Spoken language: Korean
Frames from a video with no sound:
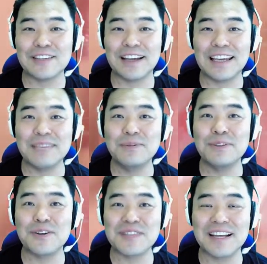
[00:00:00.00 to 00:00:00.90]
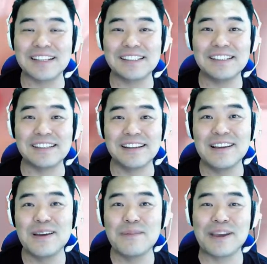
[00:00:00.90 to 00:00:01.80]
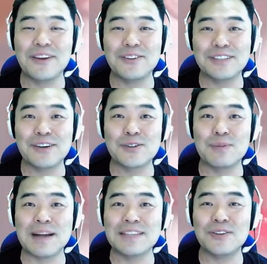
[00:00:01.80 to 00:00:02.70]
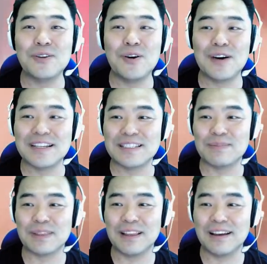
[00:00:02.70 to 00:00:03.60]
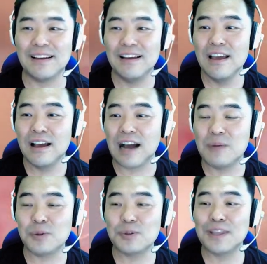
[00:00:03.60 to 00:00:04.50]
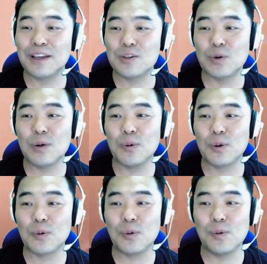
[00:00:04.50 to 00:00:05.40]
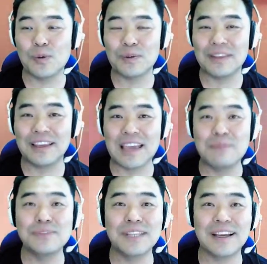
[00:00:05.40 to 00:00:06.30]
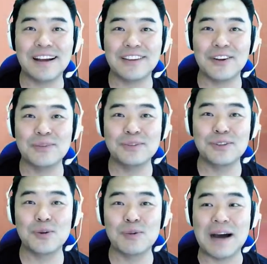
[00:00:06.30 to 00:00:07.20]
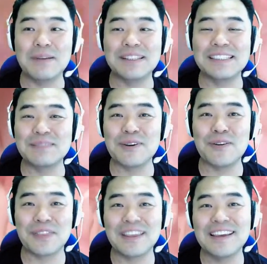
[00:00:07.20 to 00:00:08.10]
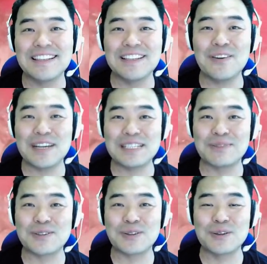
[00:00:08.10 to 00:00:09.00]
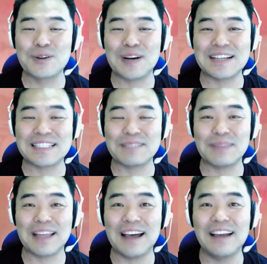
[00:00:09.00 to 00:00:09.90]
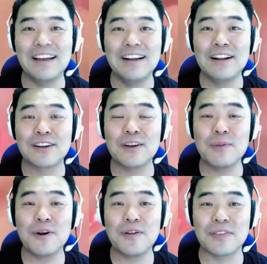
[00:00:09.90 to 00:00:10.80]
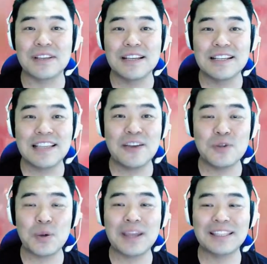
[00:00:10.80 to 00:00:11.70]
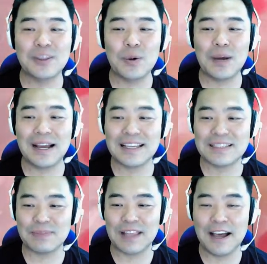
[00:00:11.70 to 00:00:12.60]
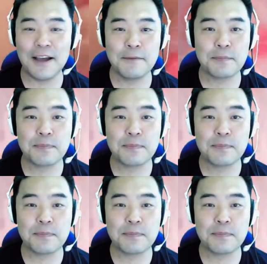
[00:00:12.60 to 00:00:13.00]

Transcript: 제가 이분 영상을 배경 영상으로 좀 많이 썼던 것 같습니다. 감촉도 되게 좋아 보이고 되게 예쁘니까 여러분들도 마음에 드시면 사용하시면 좋을 것 같습니다. 그러면 사연 소개해 드리도록 하겠습니다.